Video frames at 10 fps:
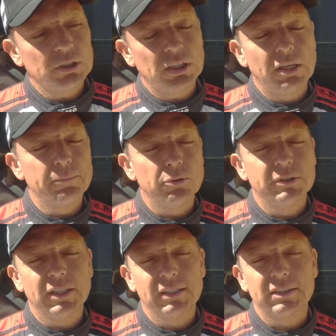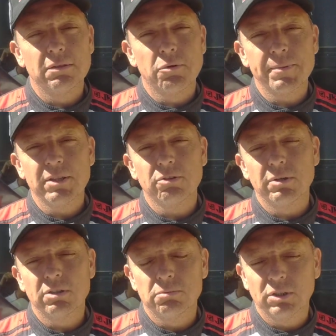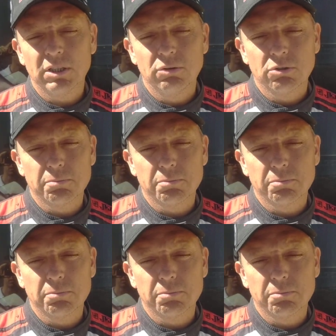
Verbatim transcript: hay que improvisarlas en el momento, ver cómo queda uno